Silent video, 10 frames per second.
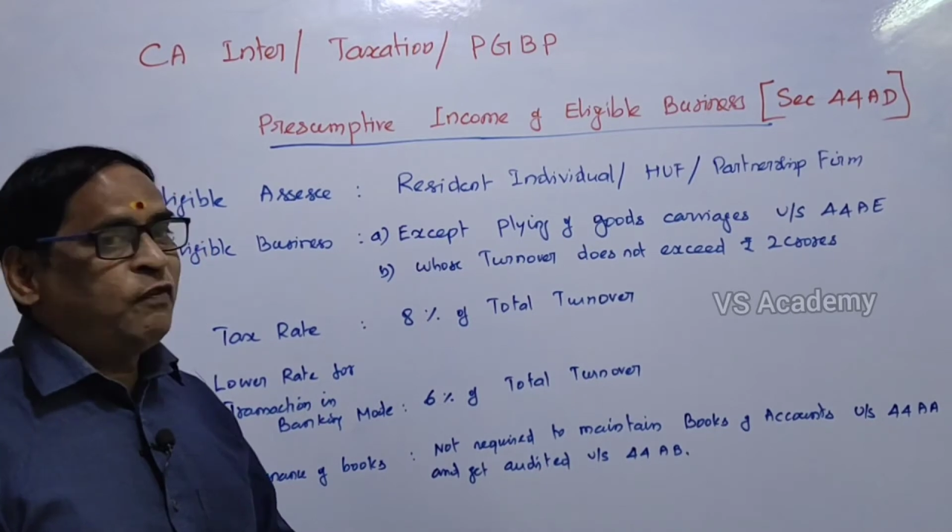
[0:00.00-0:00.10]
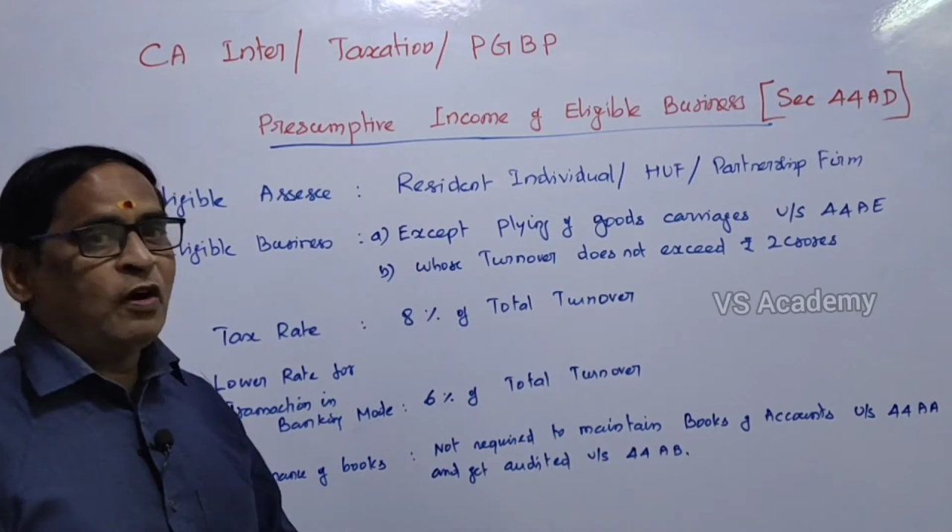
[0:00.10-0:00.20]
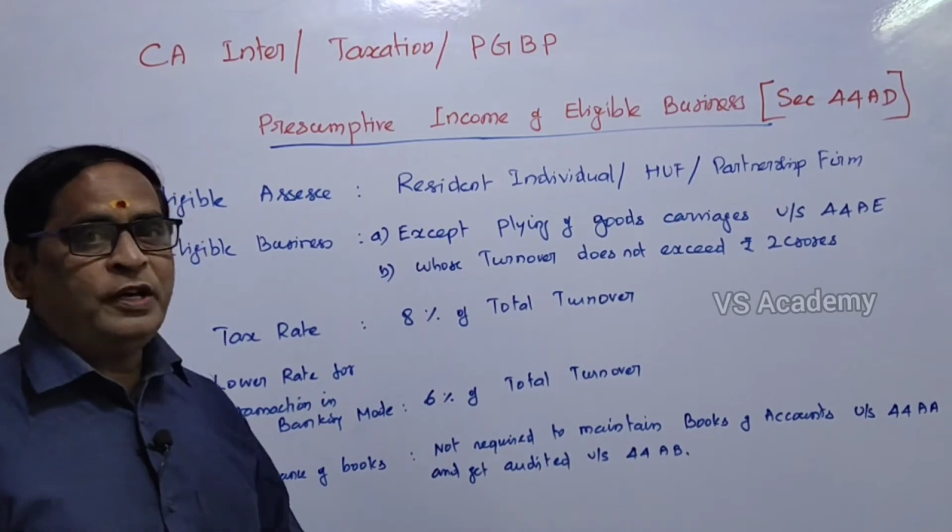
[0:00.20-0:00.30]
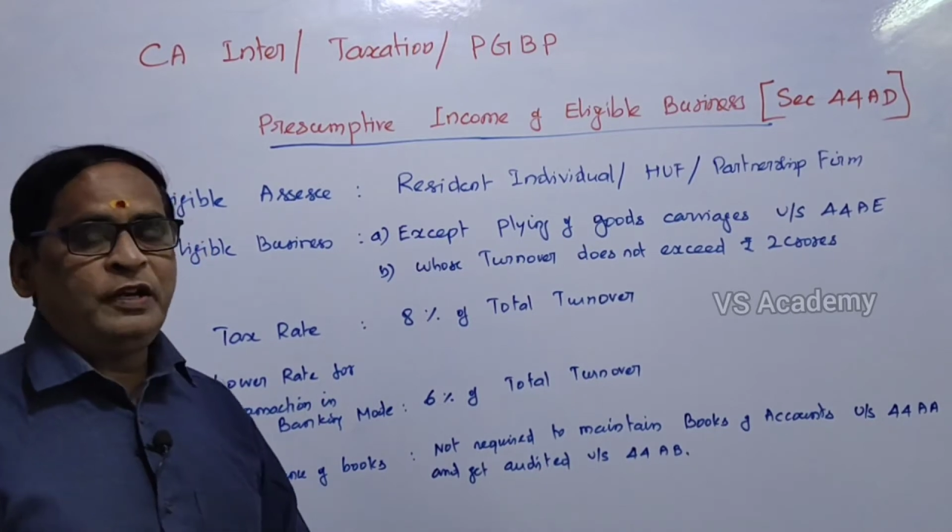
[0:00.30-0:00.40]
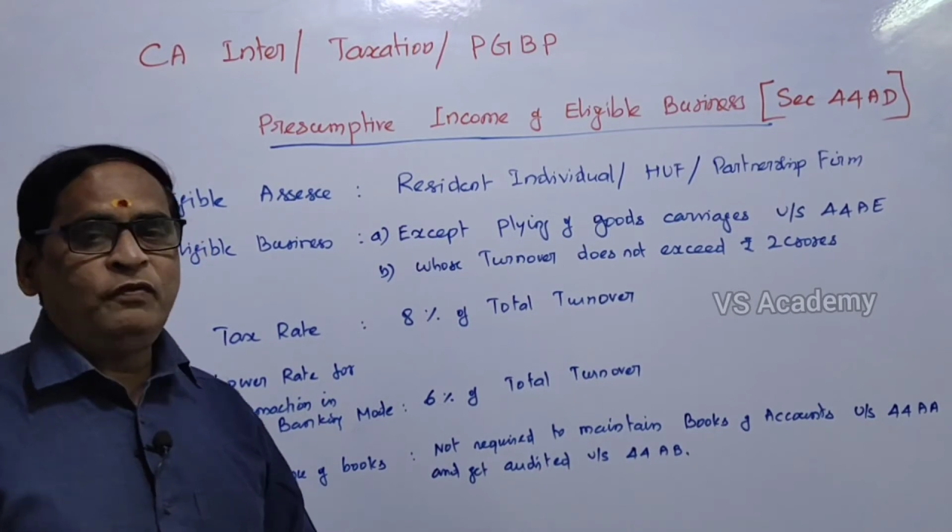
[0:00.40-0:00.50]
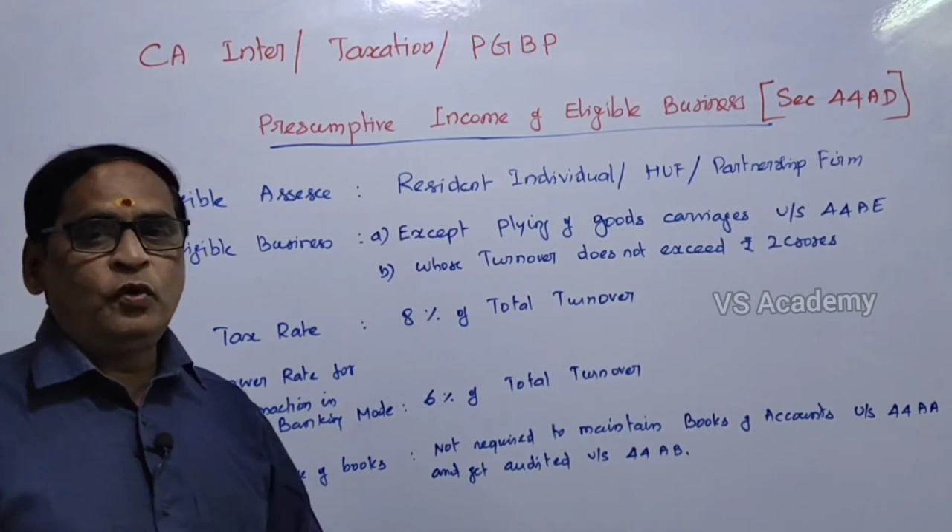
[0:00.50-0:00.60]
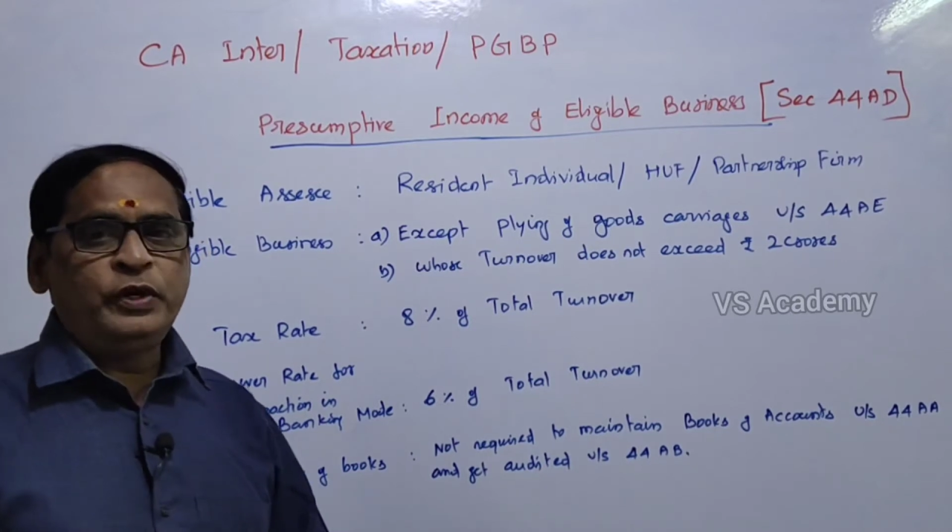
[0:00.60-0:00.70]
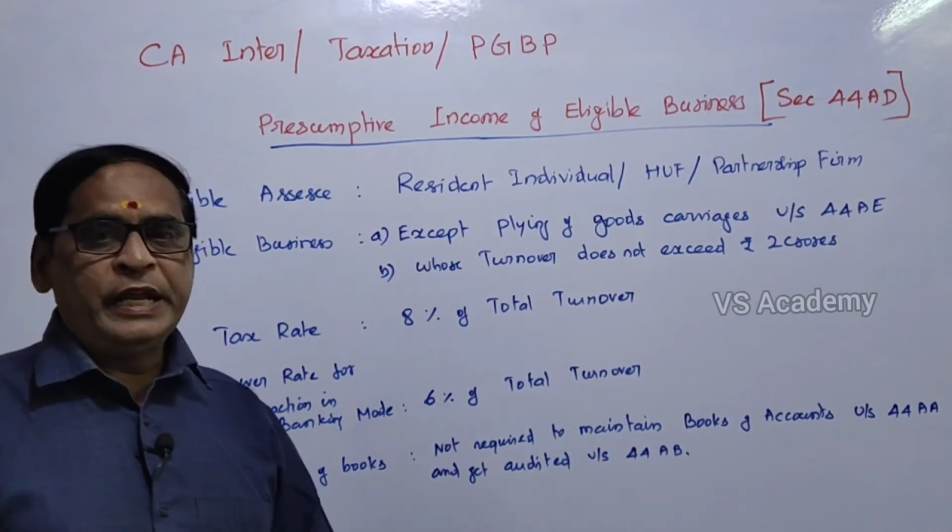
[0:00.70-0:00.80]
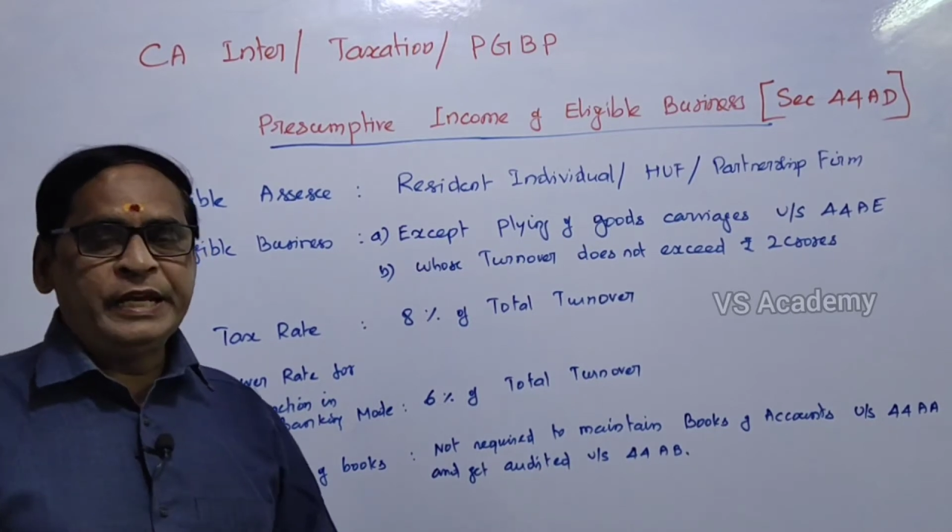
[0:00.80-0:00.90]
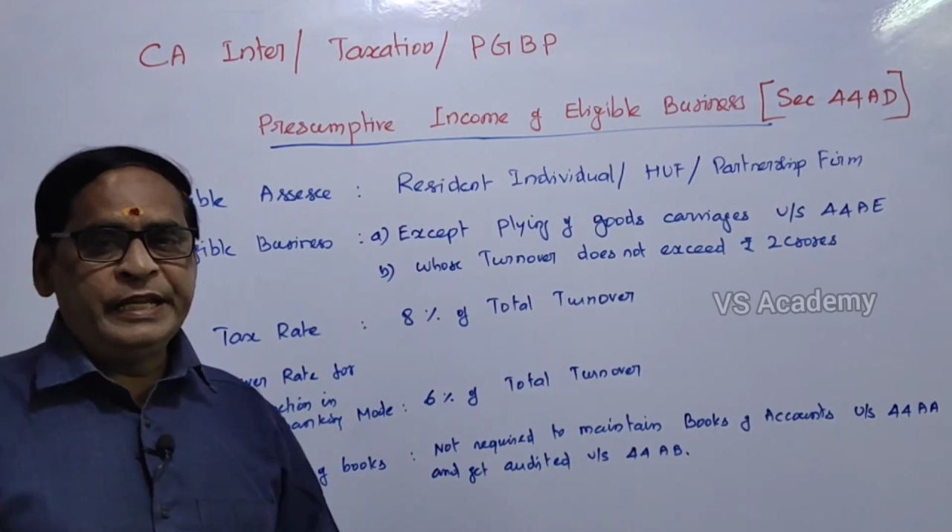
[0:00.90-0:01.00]
ஃபார்ட்டி ஃபோர்
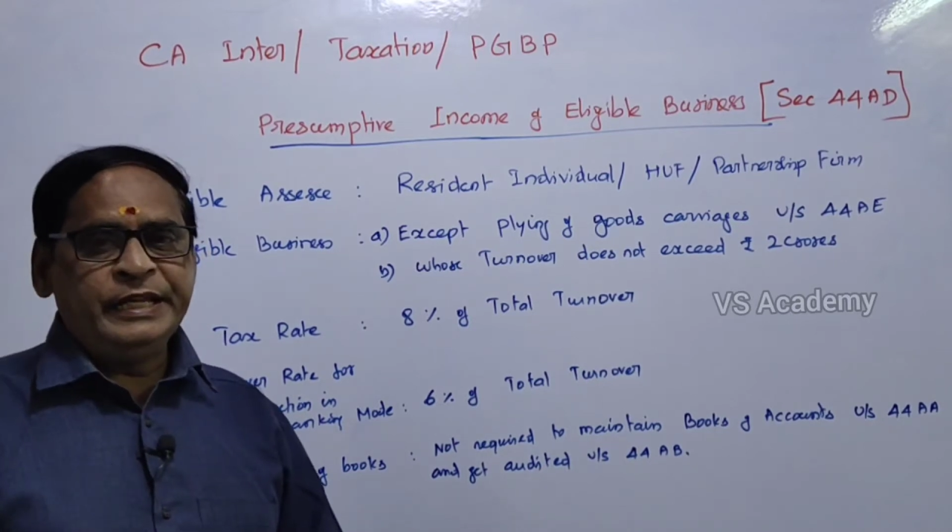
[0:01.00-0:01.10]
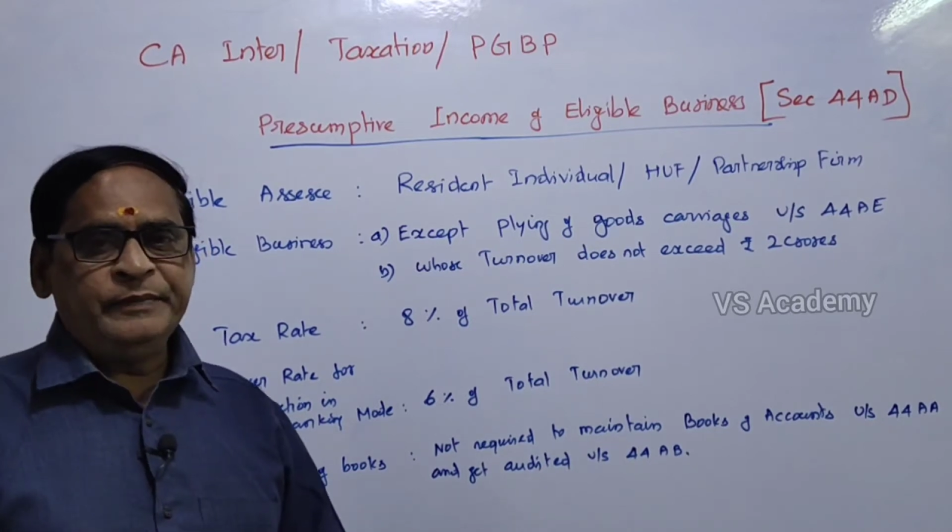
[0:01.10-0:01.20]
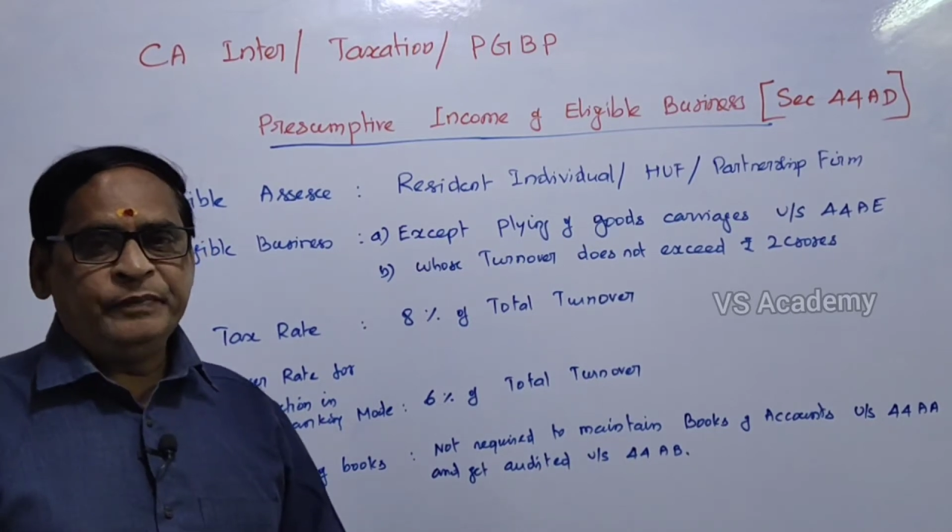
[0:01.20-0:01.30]
ஏடி